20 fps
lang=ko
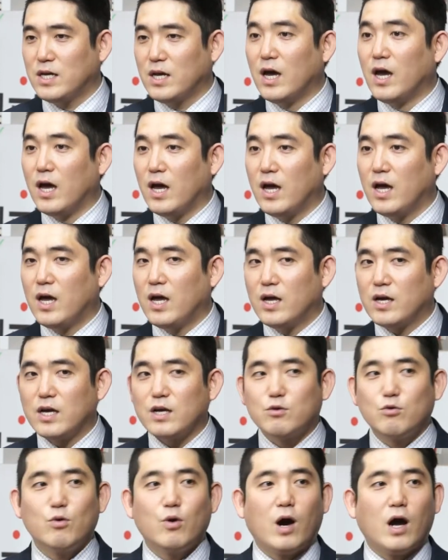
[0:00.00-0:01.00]
예.
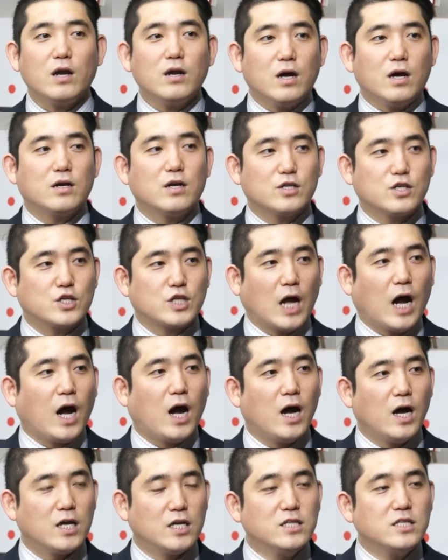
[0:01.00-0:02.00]
했고 하나하나씩
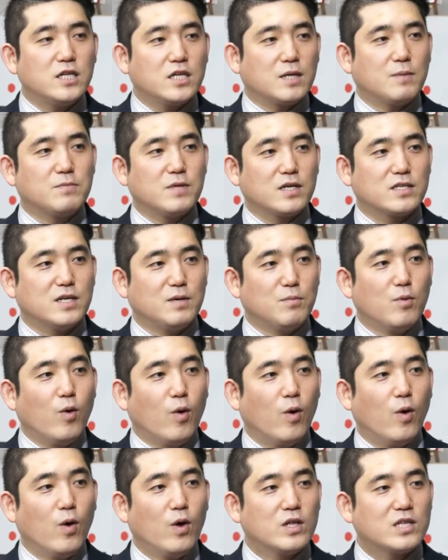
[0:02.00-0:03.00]
다 인사 담당자
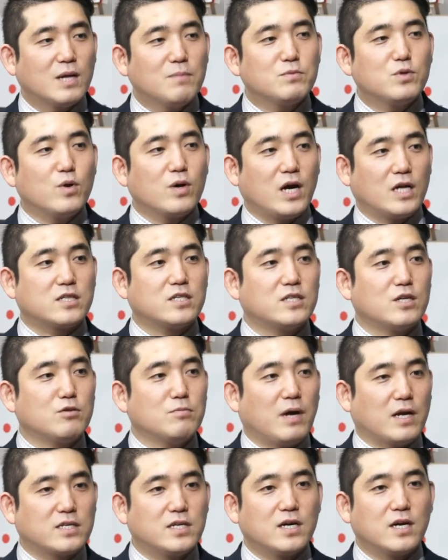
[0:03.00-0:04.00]
뭐 삼성 갔을 때도
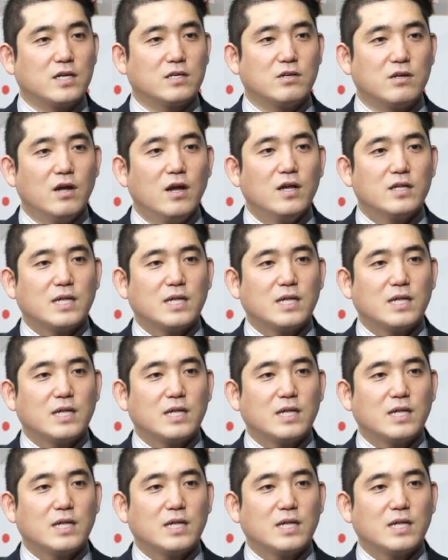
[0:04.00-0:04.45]
마찬가지.